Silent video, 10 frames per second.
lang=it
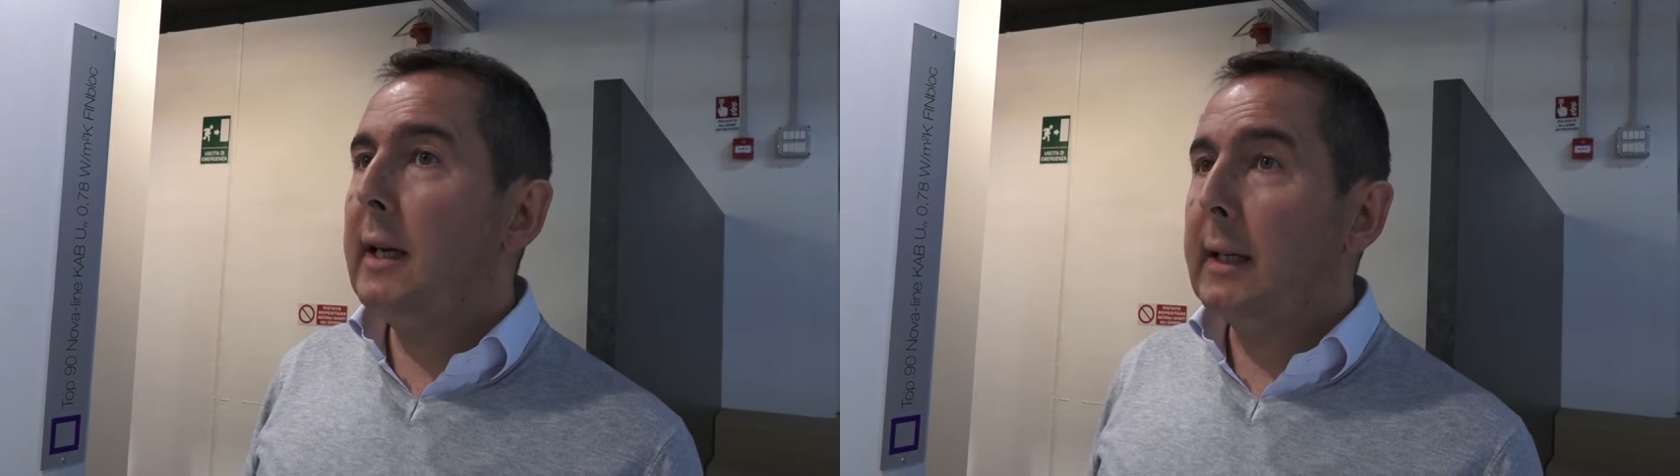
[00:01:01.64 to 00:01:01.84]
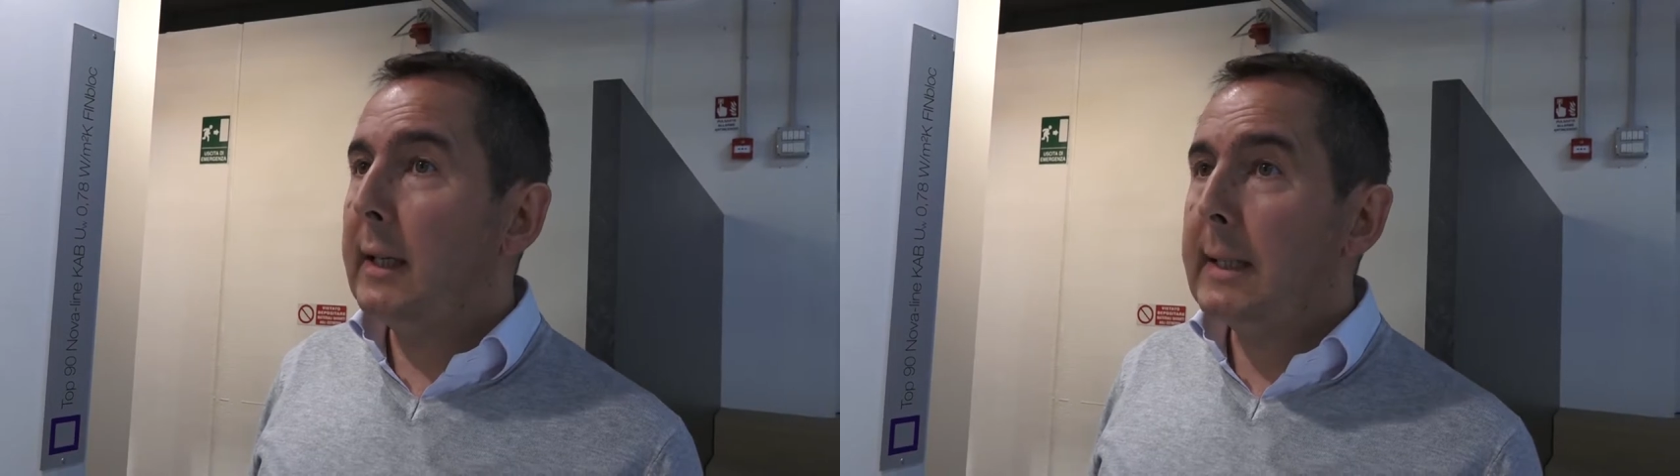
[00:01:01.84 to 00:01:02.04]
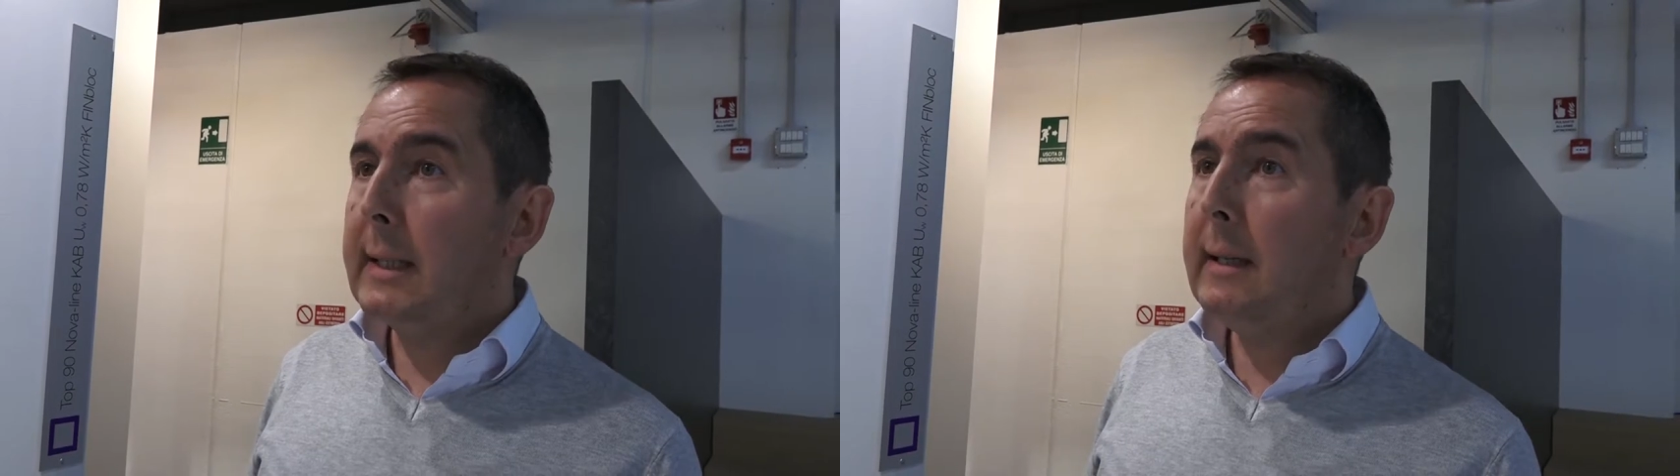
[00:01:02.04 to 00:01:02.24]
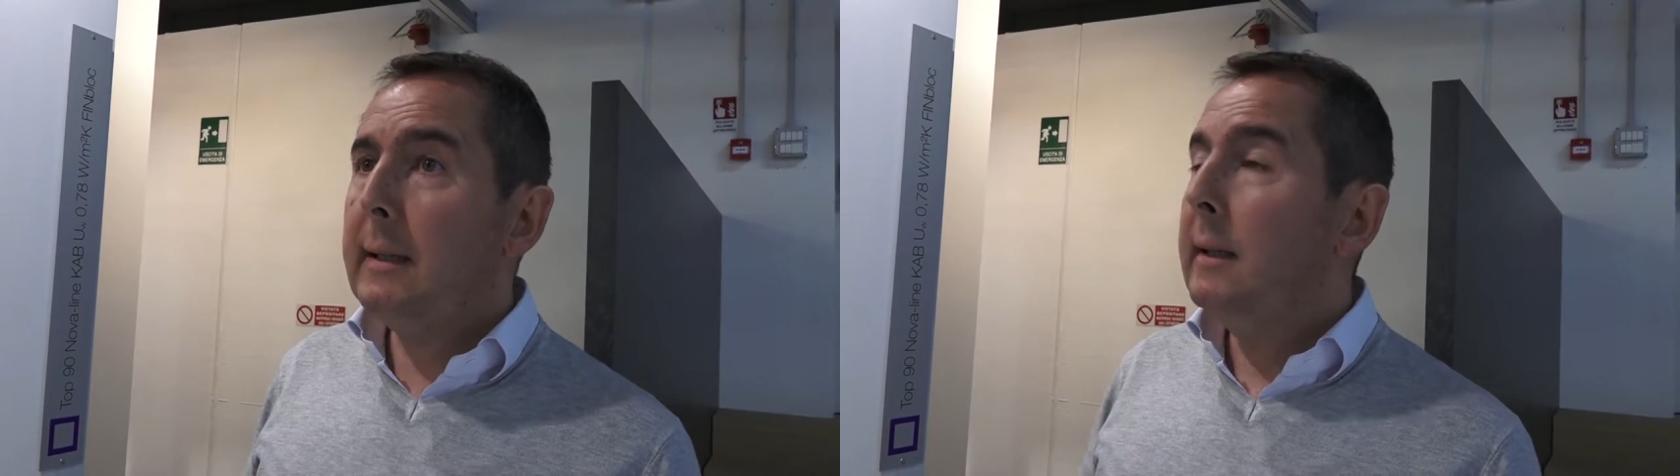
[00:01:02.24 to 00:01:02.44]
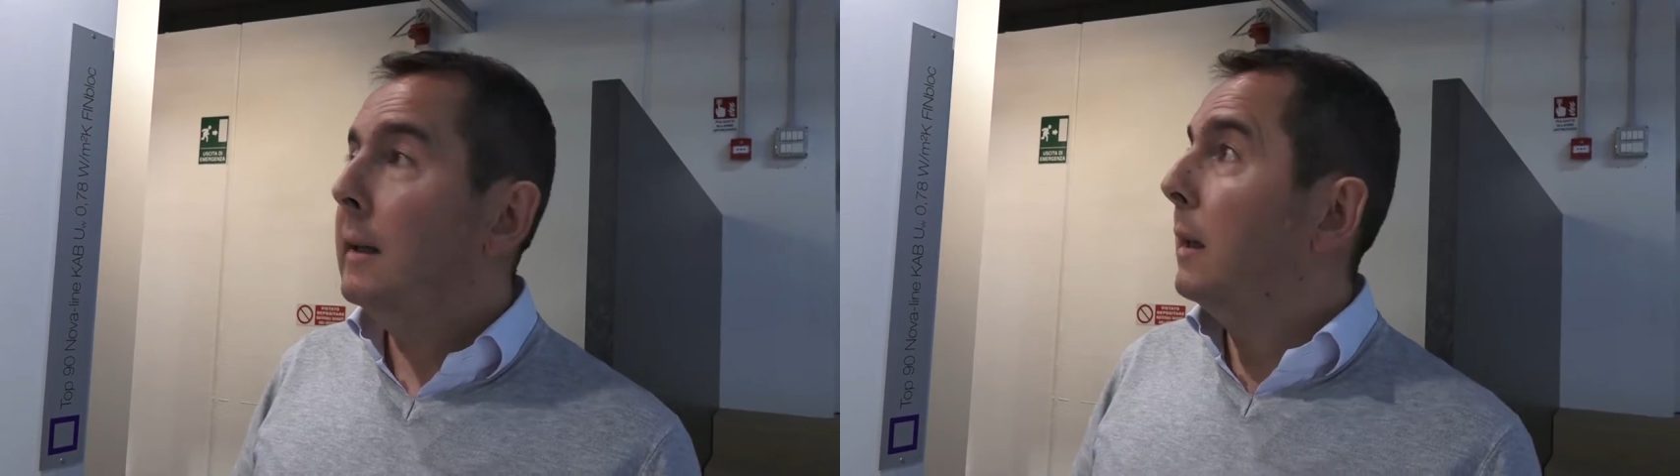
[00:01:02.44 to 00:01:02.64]
e larghezza,
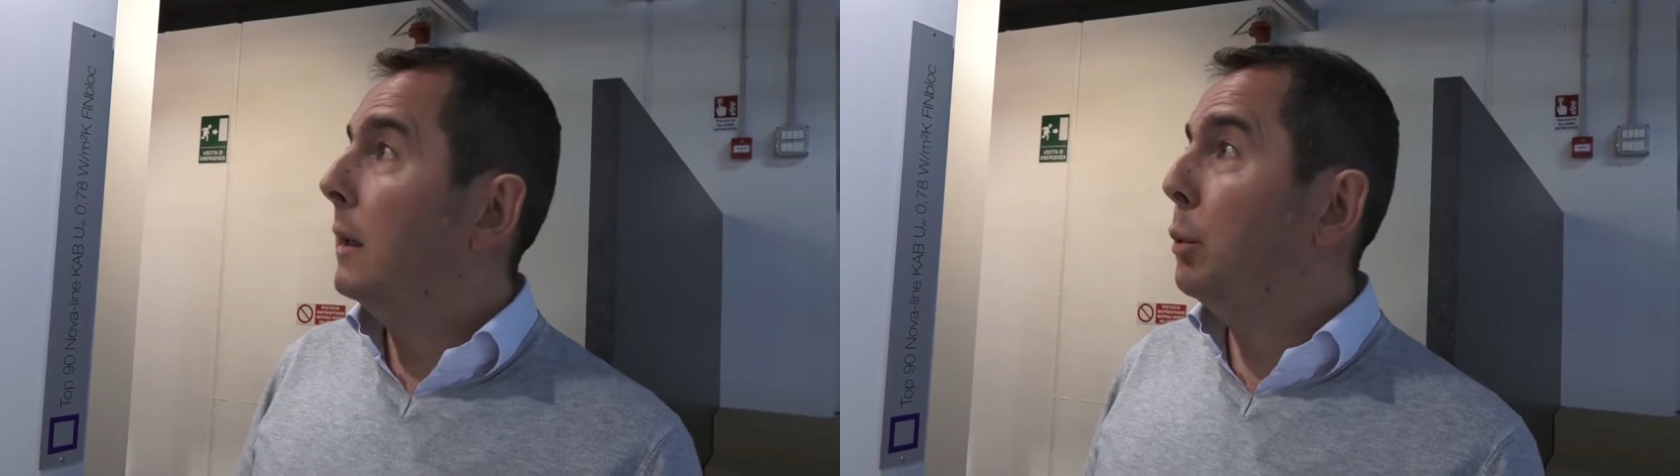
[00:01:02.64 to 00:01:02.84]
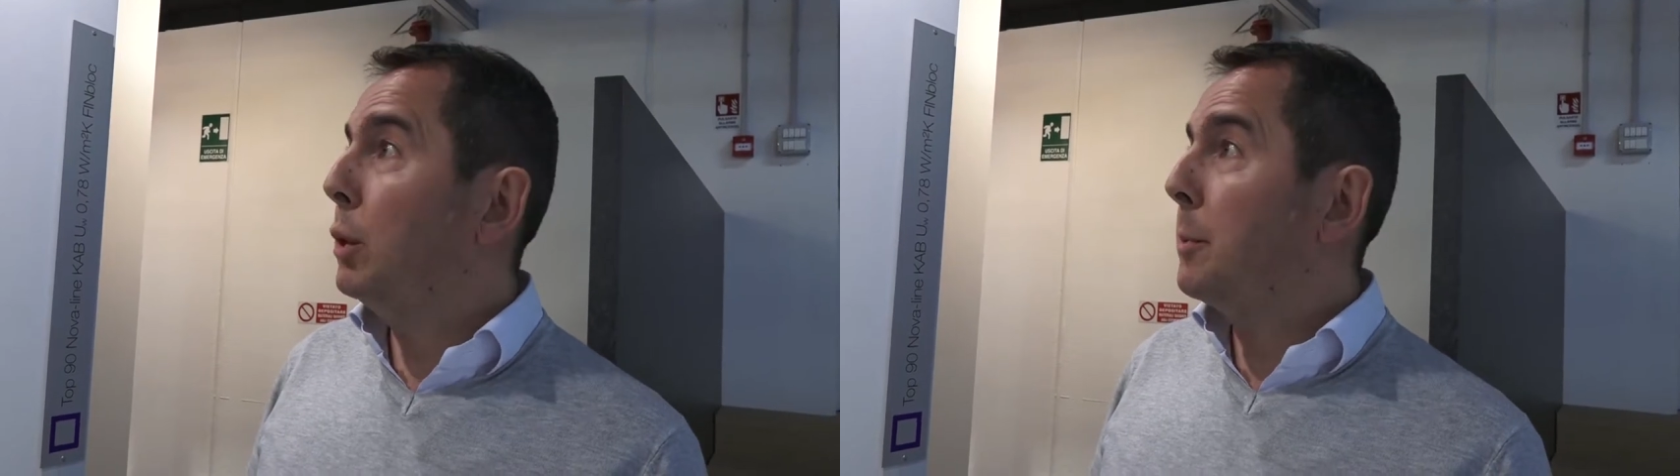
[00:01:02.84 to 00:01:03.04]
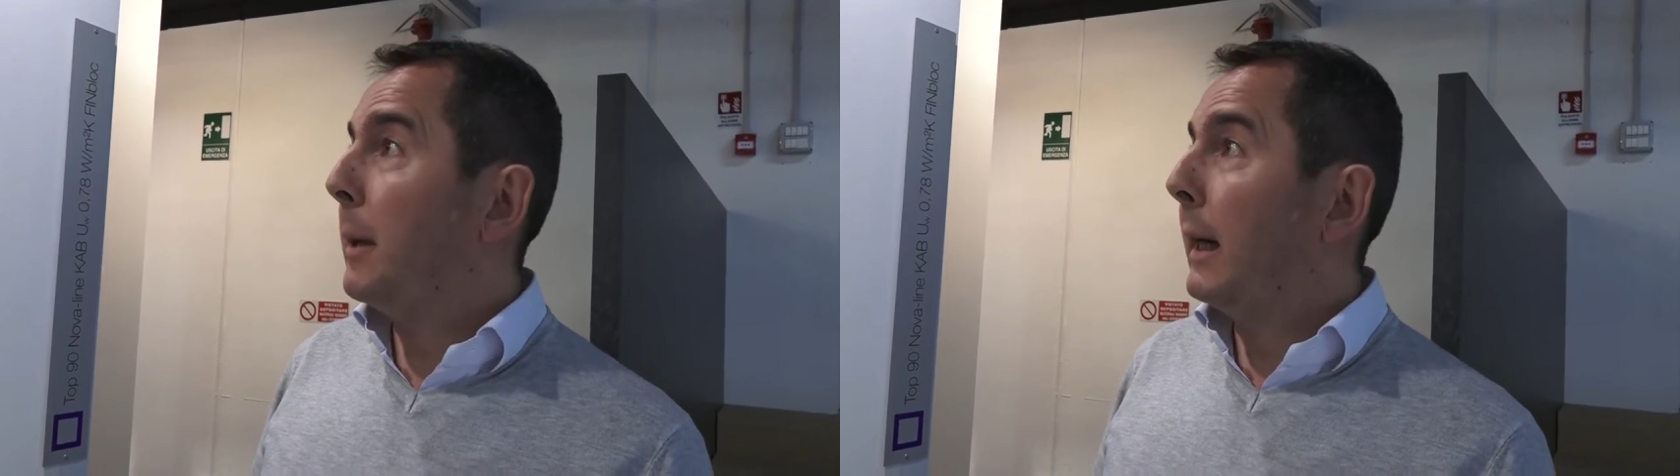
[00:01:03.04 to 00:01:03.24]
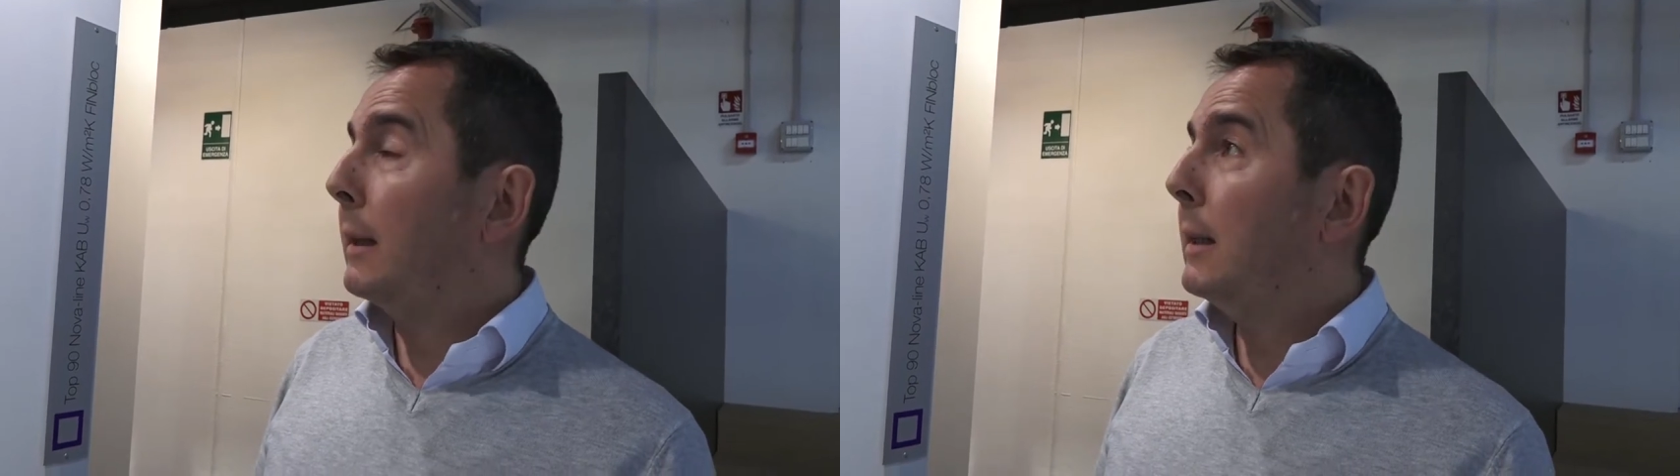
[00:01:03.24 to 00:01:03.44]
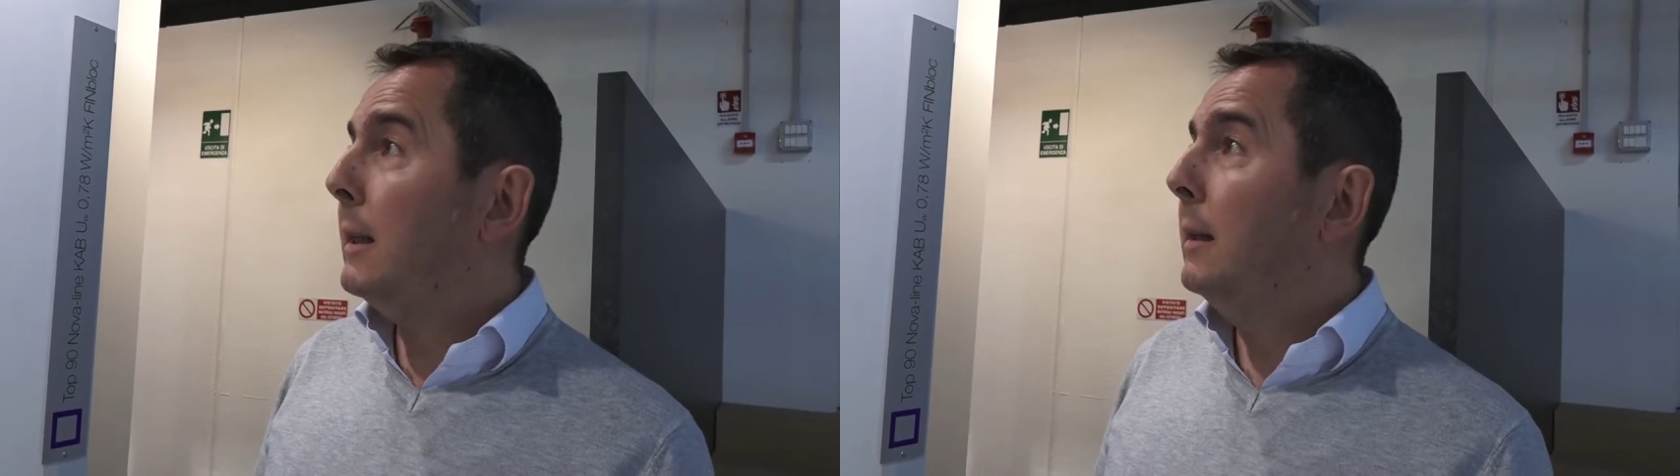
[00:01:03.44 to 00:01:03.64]
le più
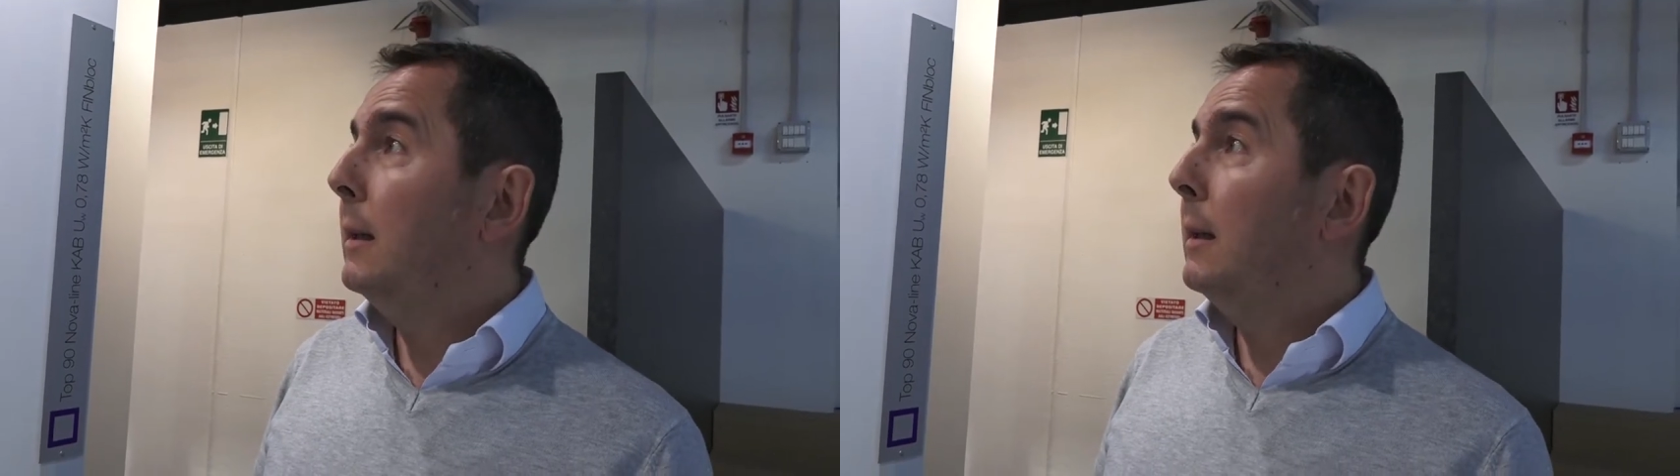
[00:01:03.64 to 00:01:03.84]
disparate.